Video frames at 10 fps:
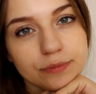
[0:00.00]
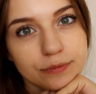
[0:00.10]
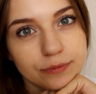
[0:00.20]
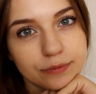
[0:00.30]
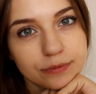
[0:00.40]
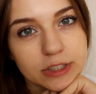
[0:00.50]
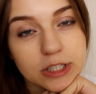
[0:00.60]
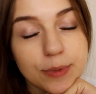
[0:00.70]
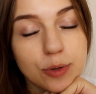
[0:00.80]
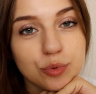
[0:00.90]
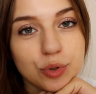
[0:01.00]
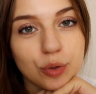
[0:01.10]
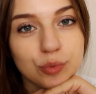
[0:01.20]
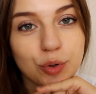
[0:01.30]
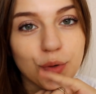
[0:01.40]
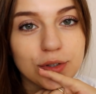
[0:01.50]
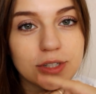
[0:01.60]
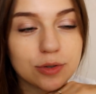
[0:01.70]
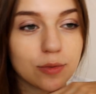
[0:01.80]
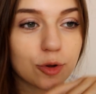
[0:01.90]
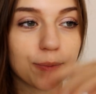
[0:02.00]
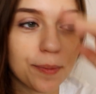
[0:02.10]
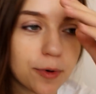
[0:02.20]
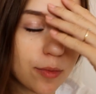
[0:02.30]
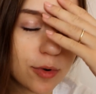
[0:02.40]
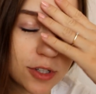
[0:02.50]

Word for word: Hmm, z malutką to zaszłam do Pepko, bo